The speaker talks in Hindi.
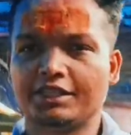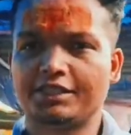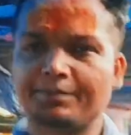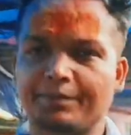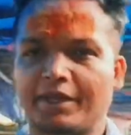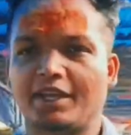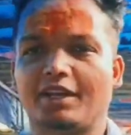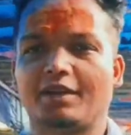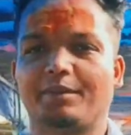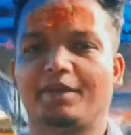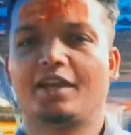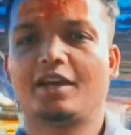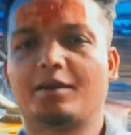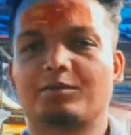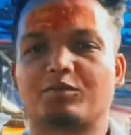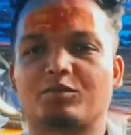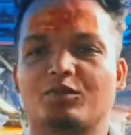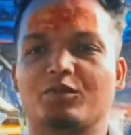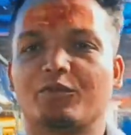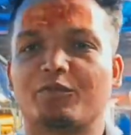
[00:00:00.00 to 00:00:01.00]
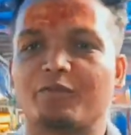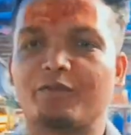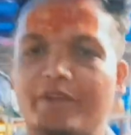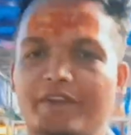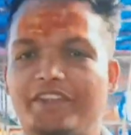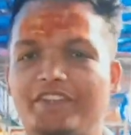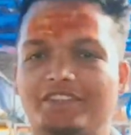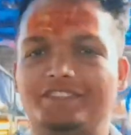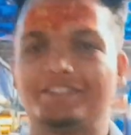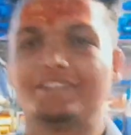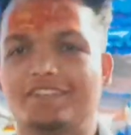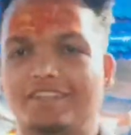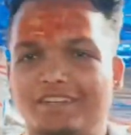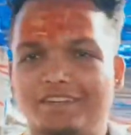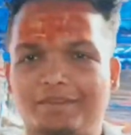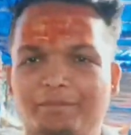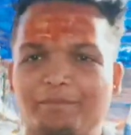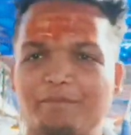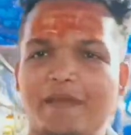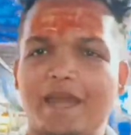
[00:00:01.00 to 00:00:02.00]
इस मेला में आपको
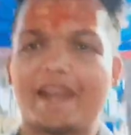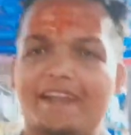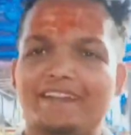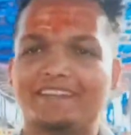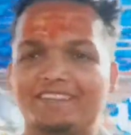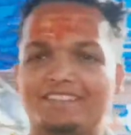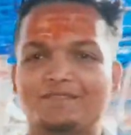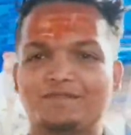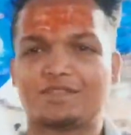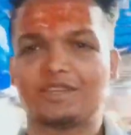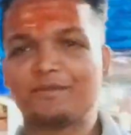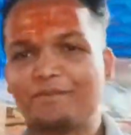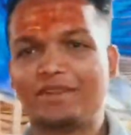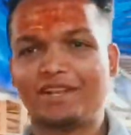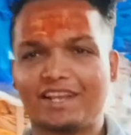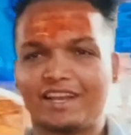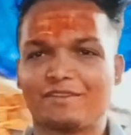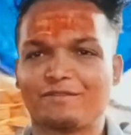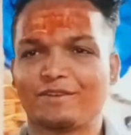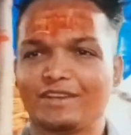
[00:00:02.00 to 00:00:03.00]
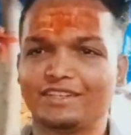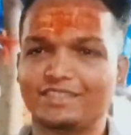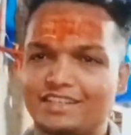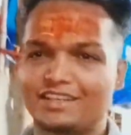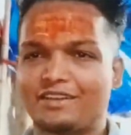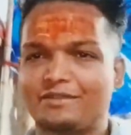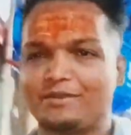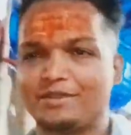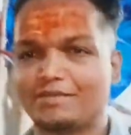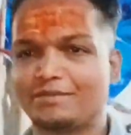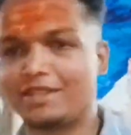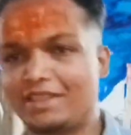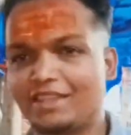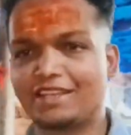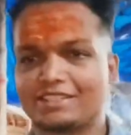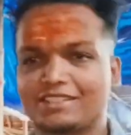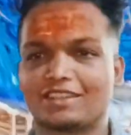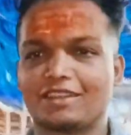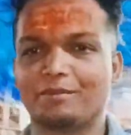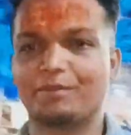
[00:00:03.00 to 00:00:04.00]
फर्नीचर बेड ये सब सब मिल जाएगा फर्नीचर का भी
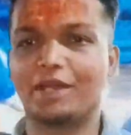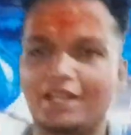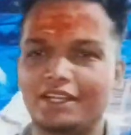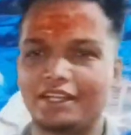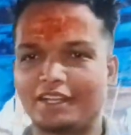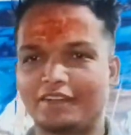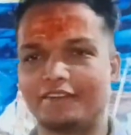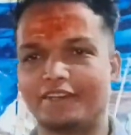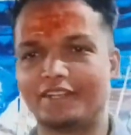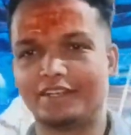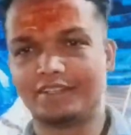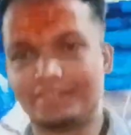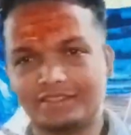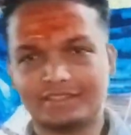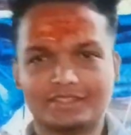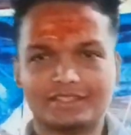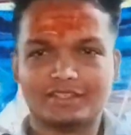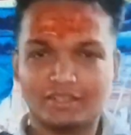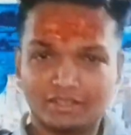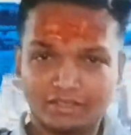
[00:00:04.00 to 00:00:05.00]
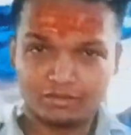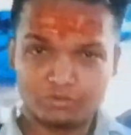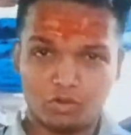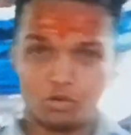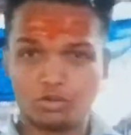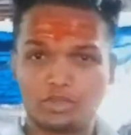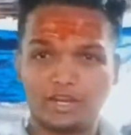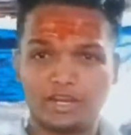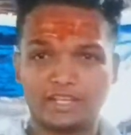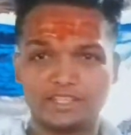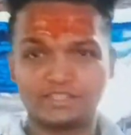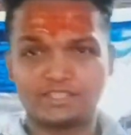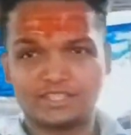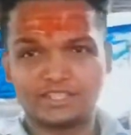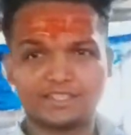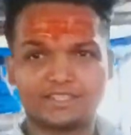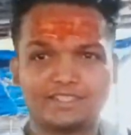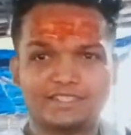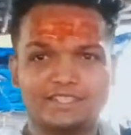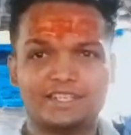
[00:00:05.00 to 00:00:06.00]
सामान देख सकते हैं बेड टेबल गोदरेज
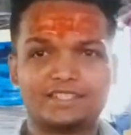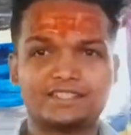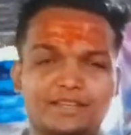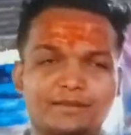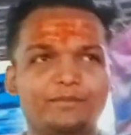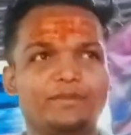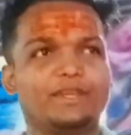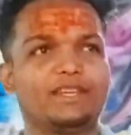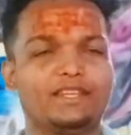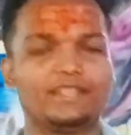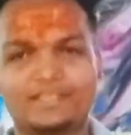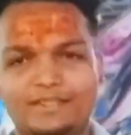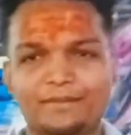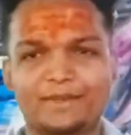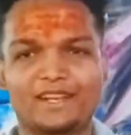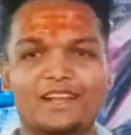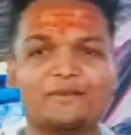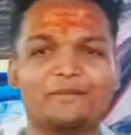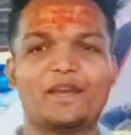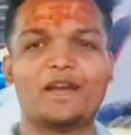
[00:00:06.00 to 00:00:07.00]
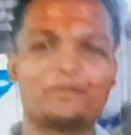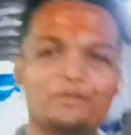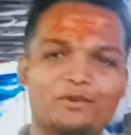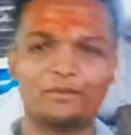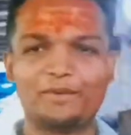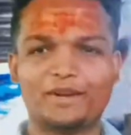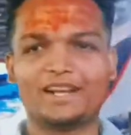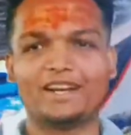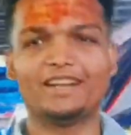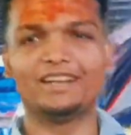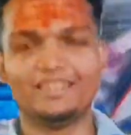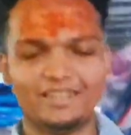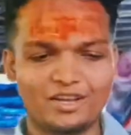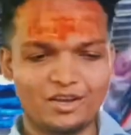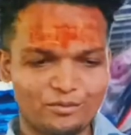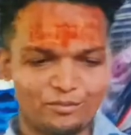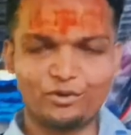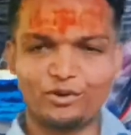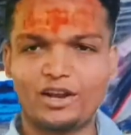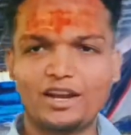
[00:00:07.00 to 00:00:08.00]
ये सब भी इस मेला में आपको मिलेगा
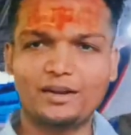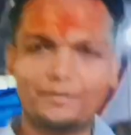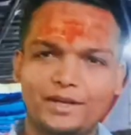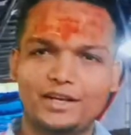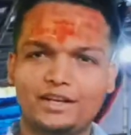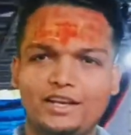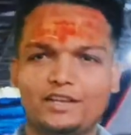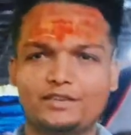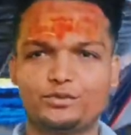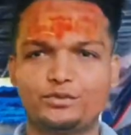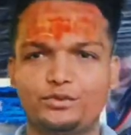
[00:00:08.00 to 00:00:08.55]
बोला ना मैंने